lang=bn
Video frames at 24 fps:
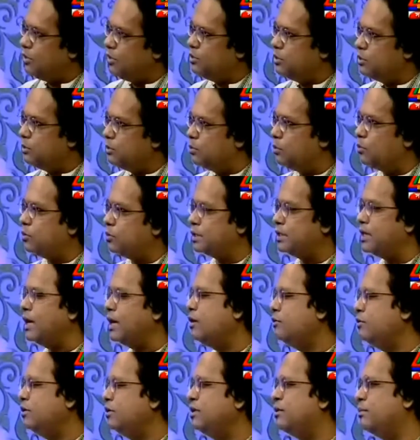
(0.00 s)
আমরা চেষ্টা করি
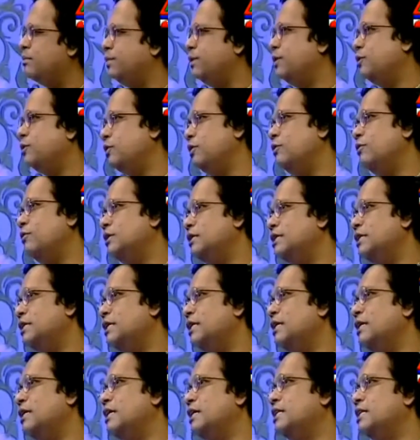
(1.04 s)
ওসম করতে এখন
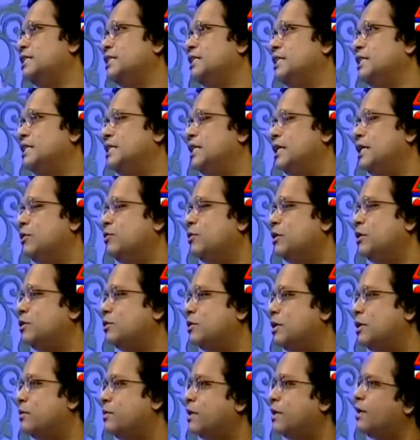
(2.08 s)
বিষয়টা হচ্ছে কি
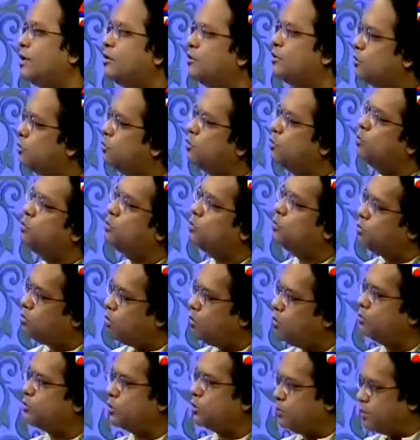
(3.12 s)
শীতটা তো আসলে আমাদের এখন
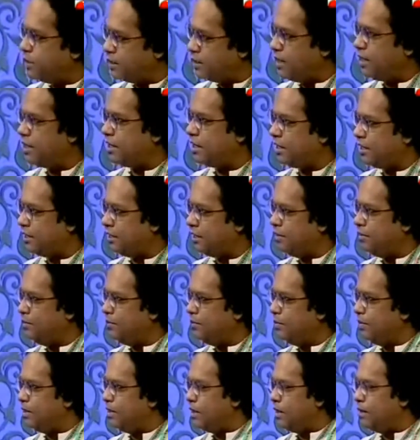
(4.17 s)
খুব কম সময়
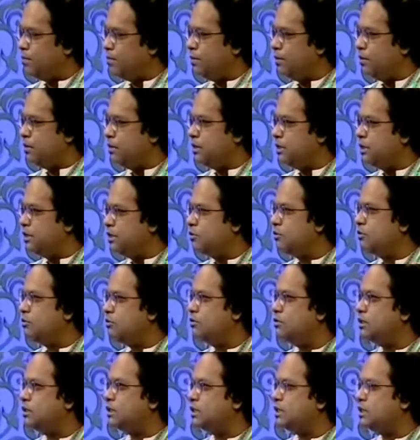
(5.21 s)
থাকে হ্যাঁ। আমরা
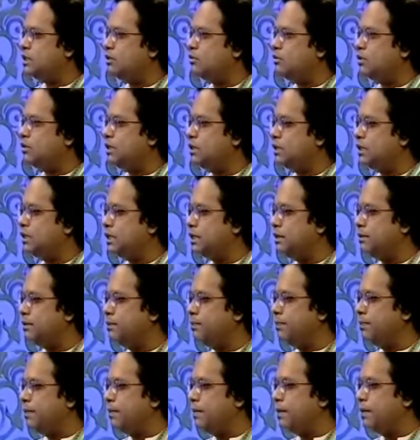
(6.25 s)
সেজন্য চেষ্টা
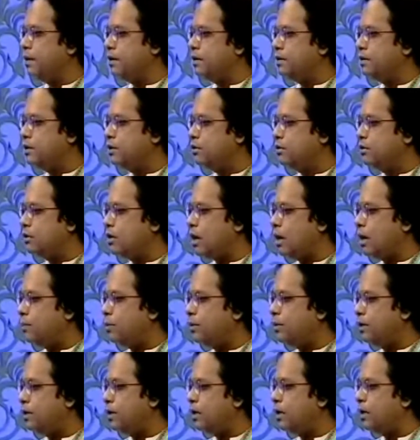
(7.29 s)
করি যে
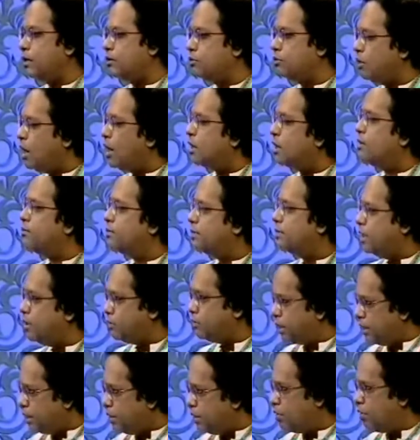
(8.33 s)
যেন কাপড়টা একটু
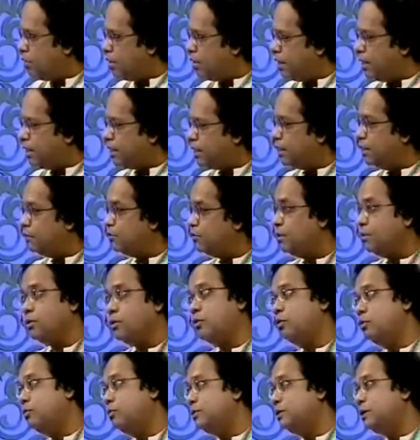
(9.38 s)
আরামদায়কই হয়
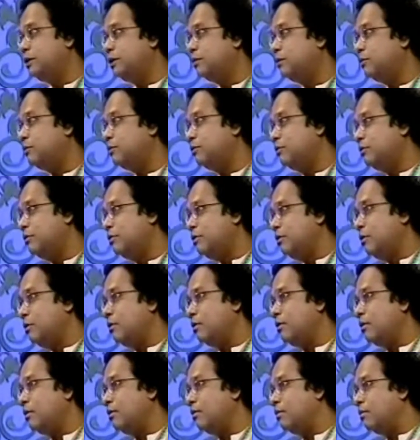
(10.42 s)
কিন্তু আবার খুব যেন
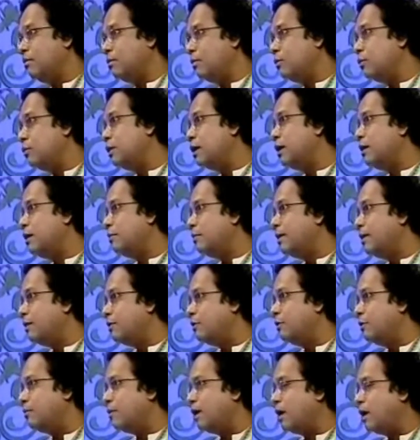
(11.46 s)

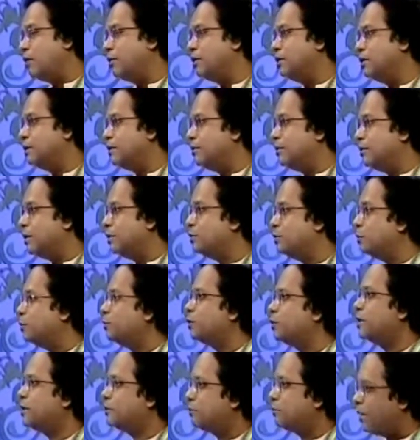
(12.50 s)
মোটা বা এরকম না হয়
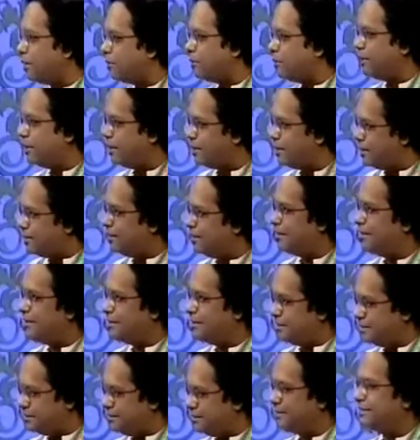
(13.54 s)
যে মানুষ পড়তে পারবে
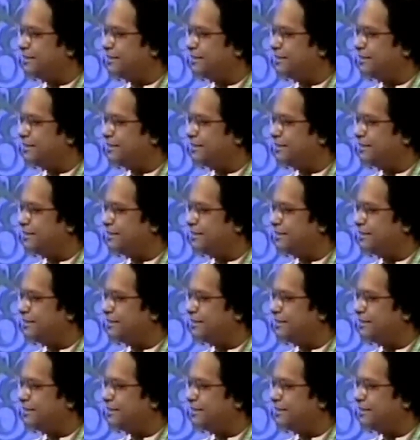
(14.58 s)
না